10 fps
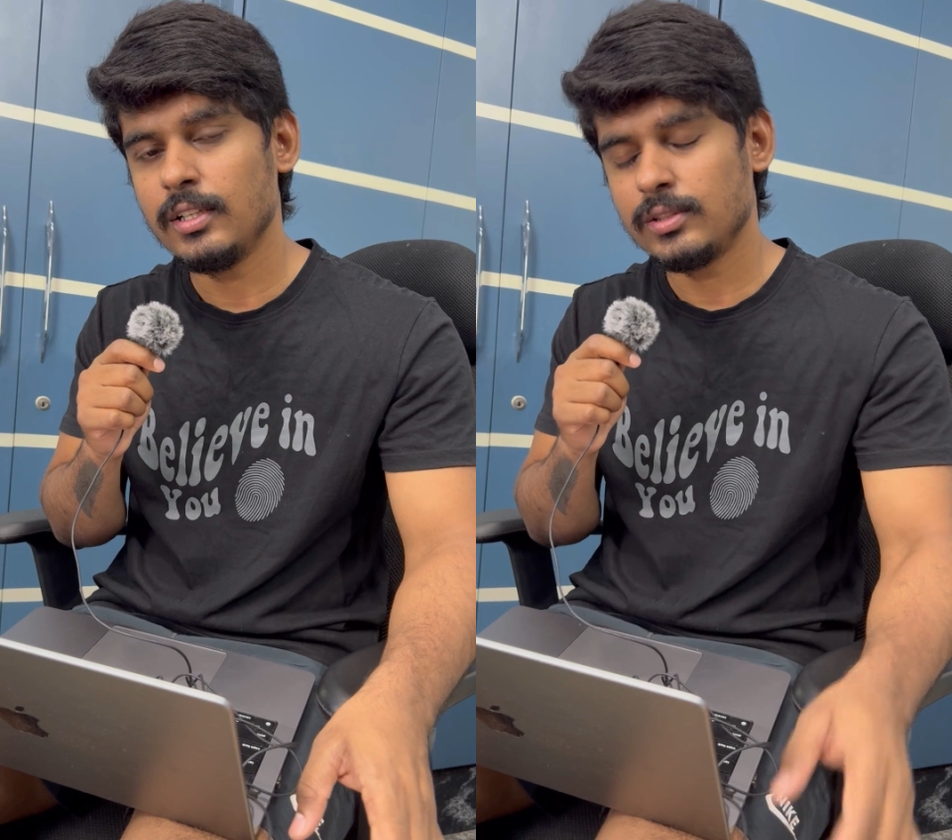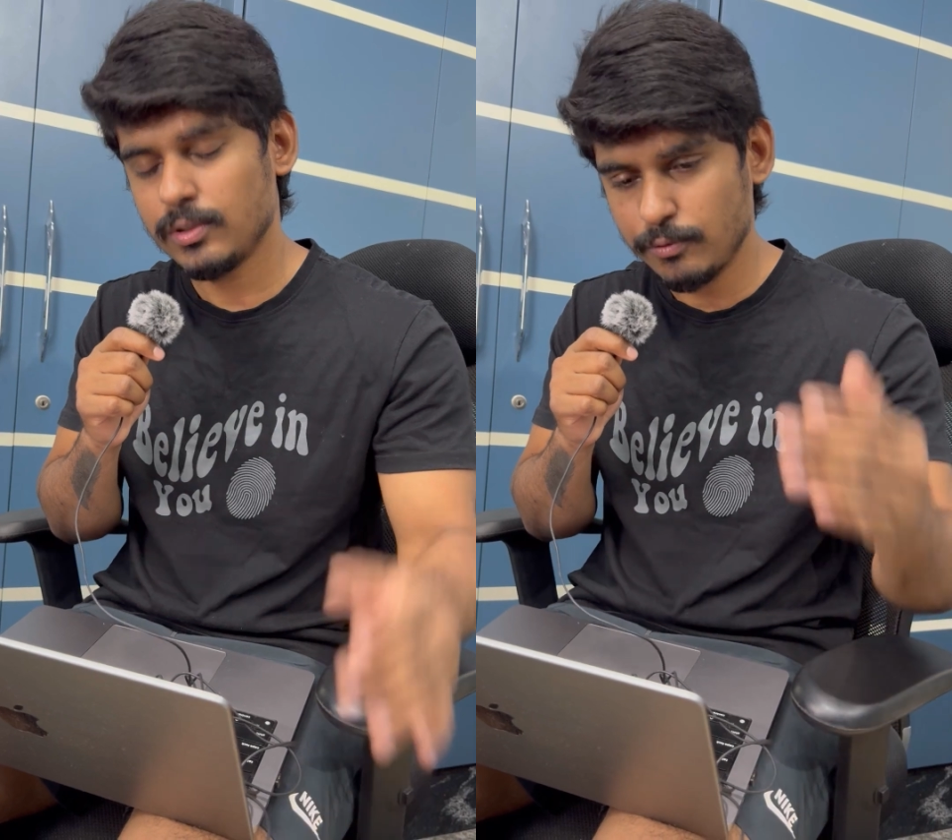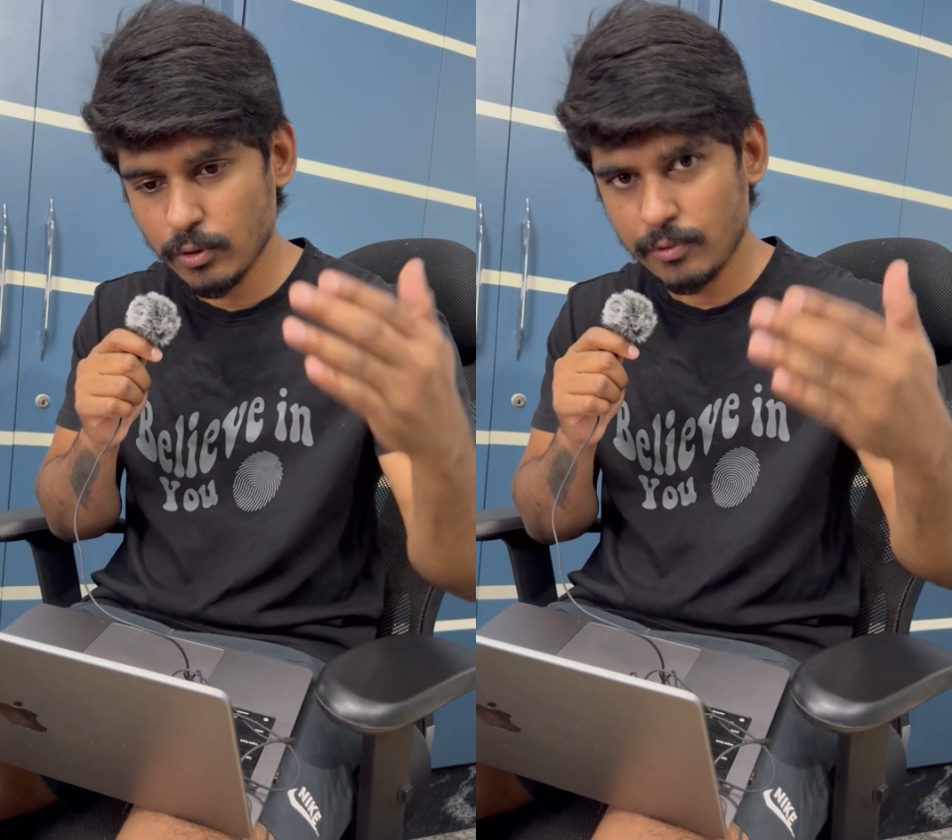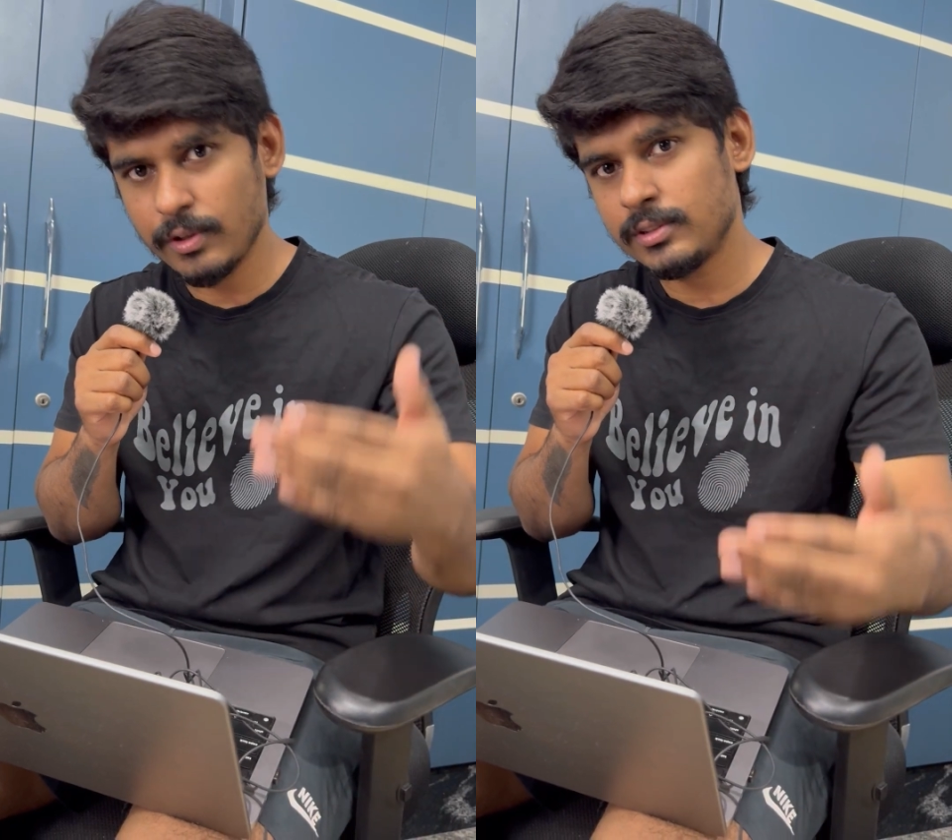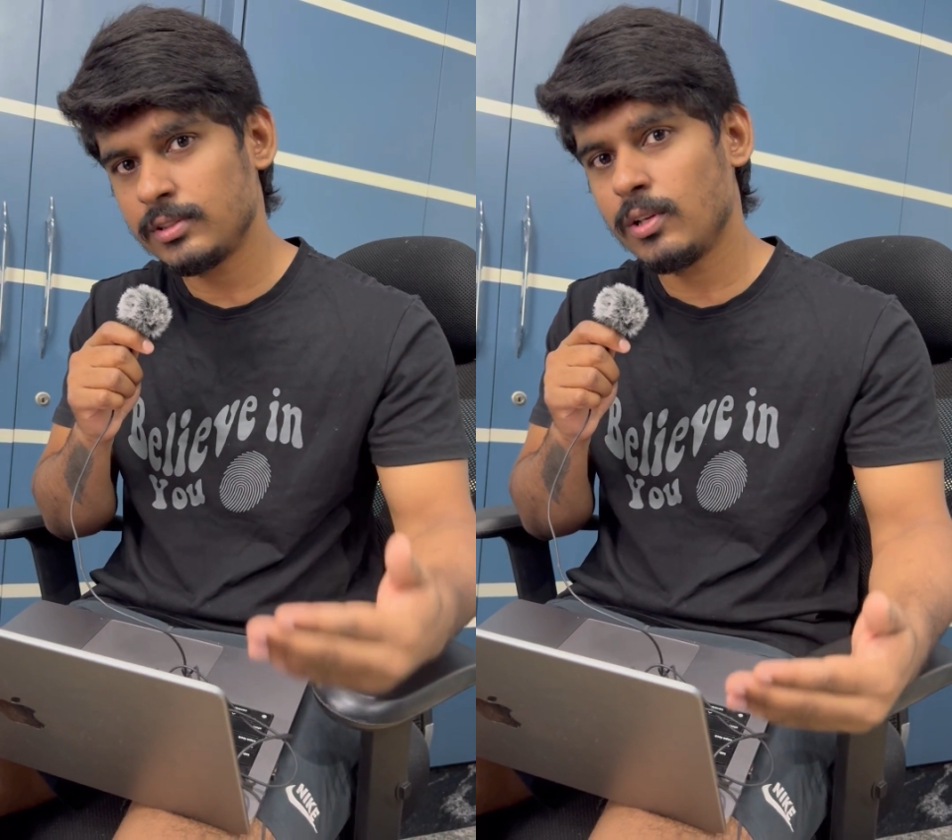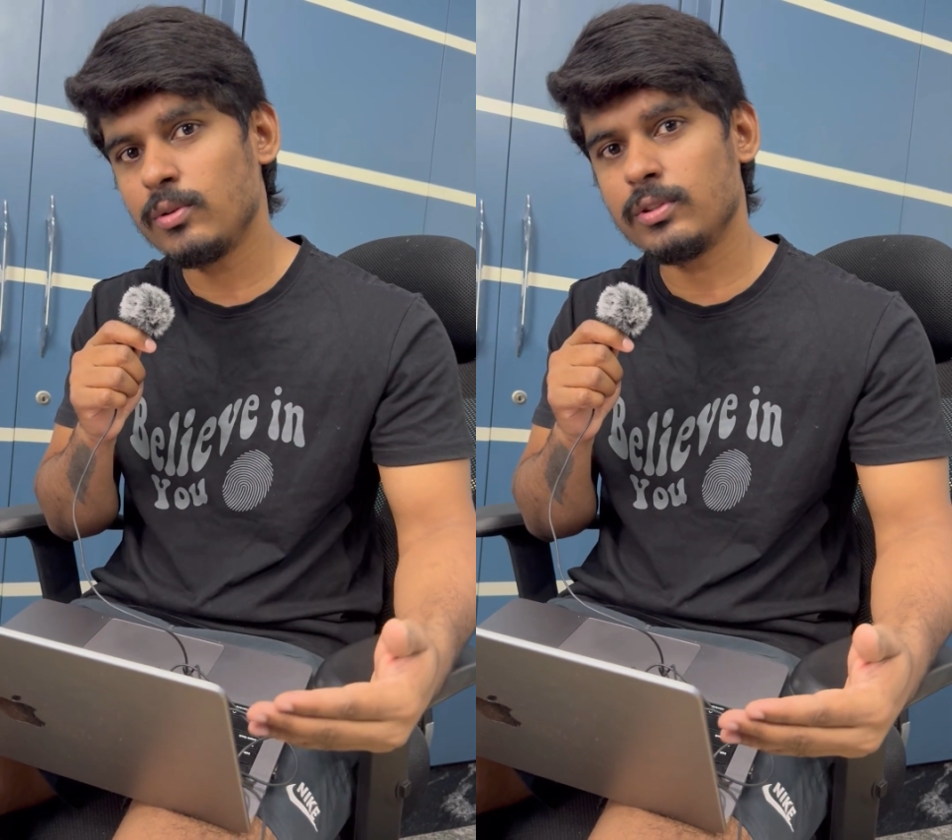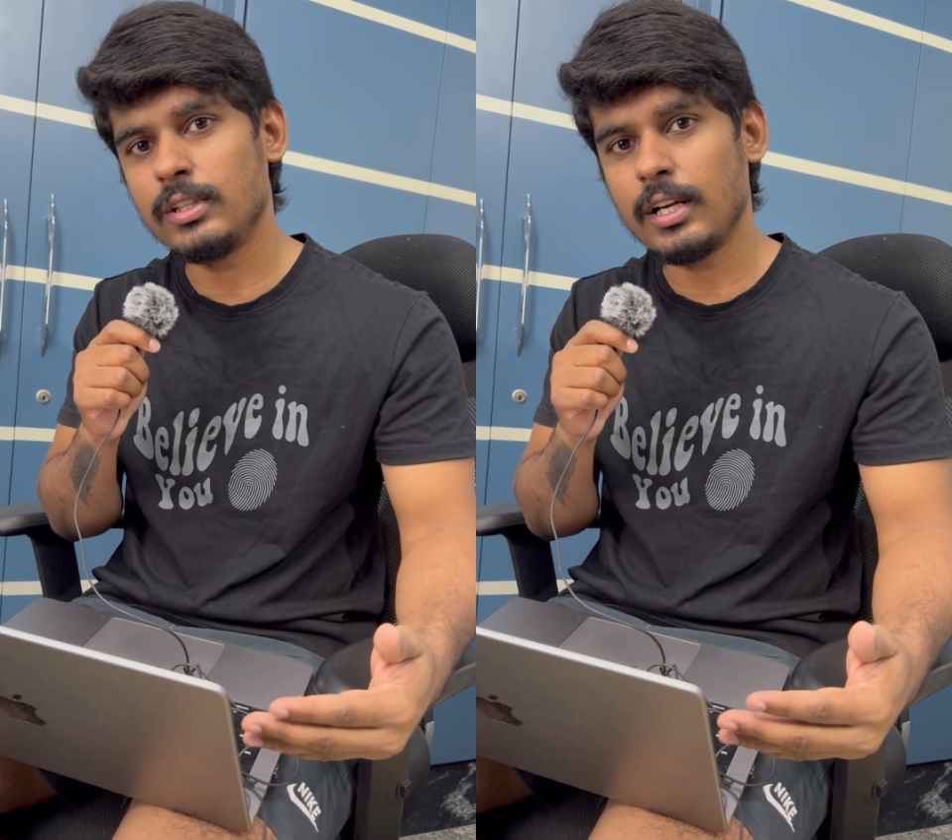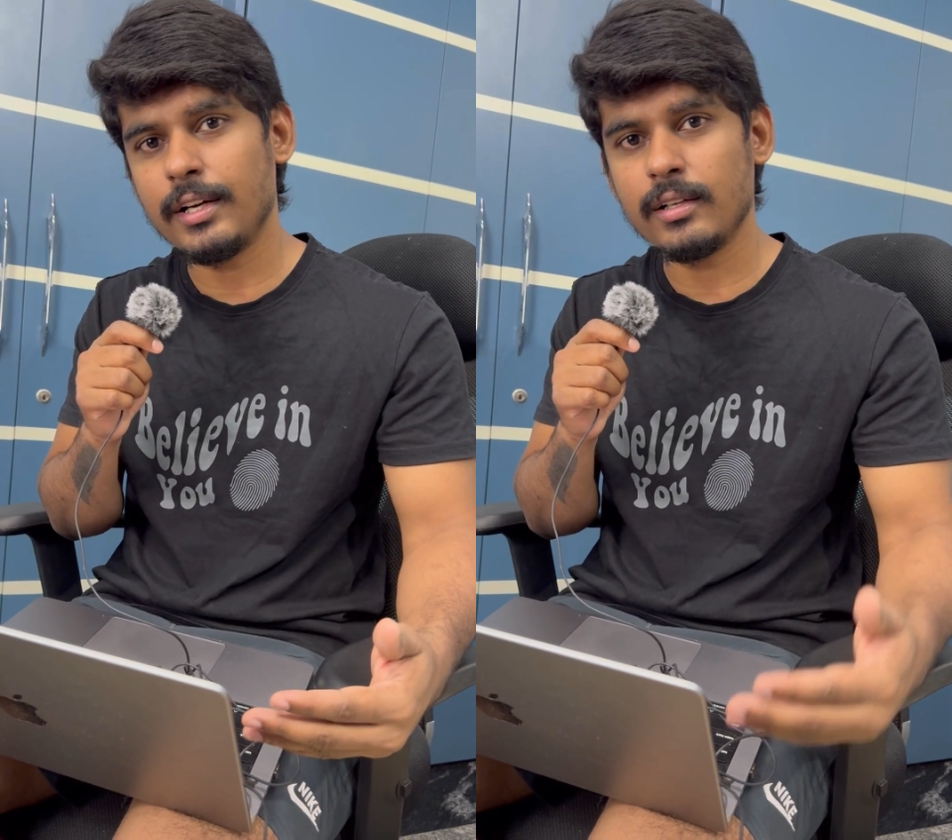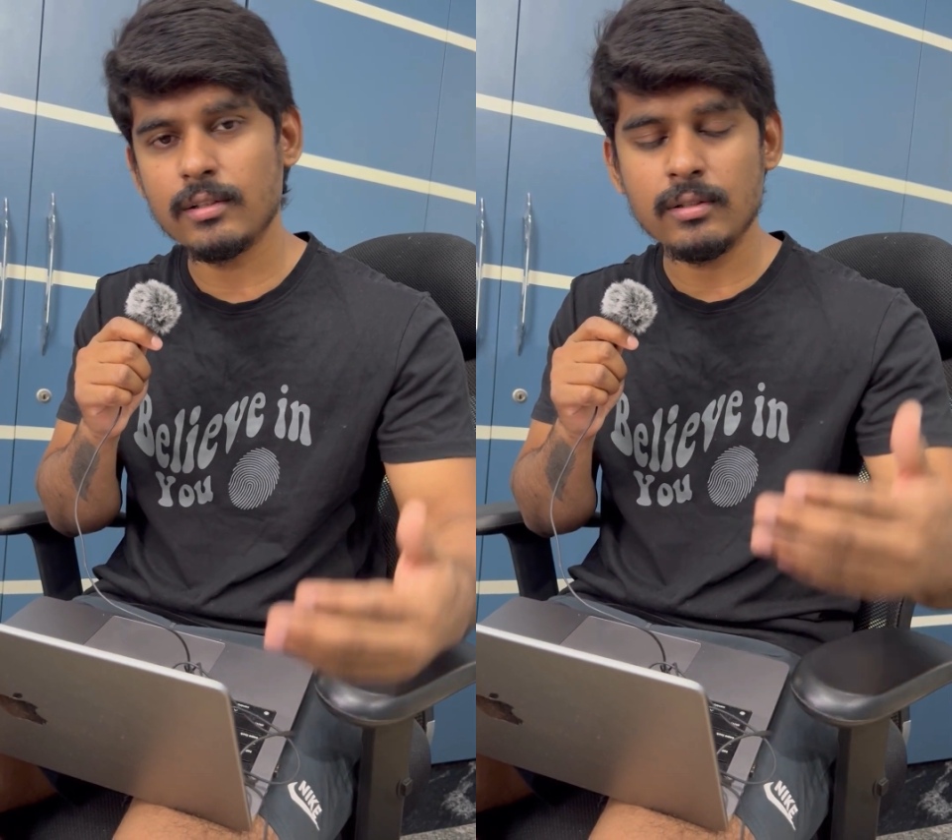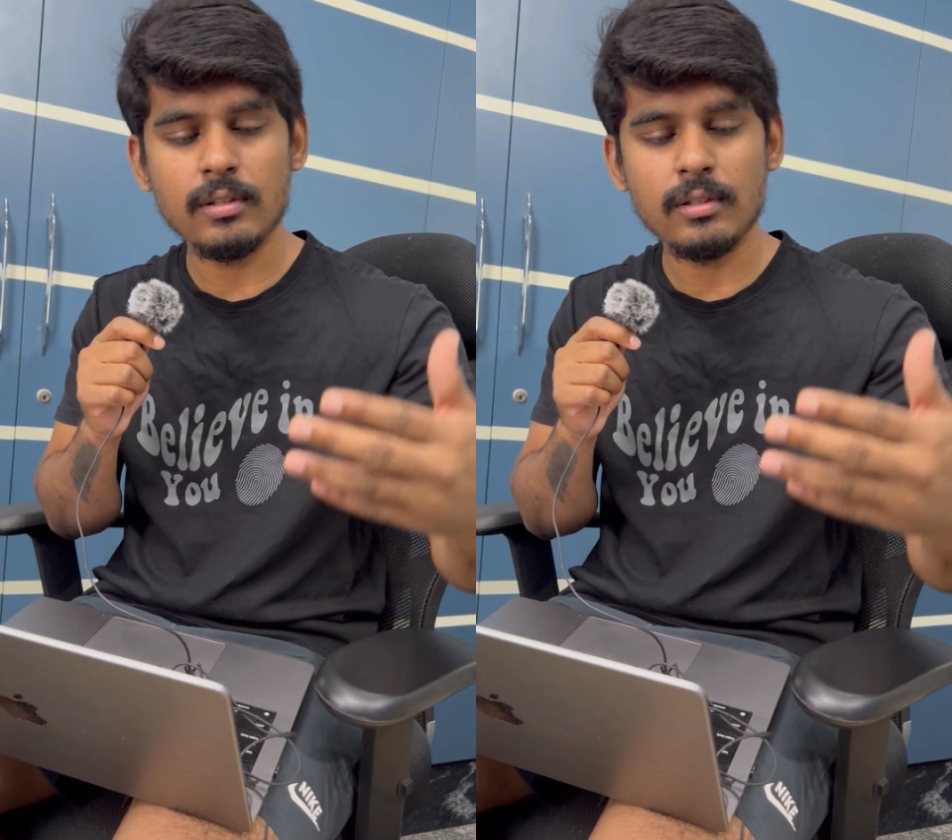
సో ఫోర్ ఫేజెస్లో ఉంటుంది ట్రైనింగ్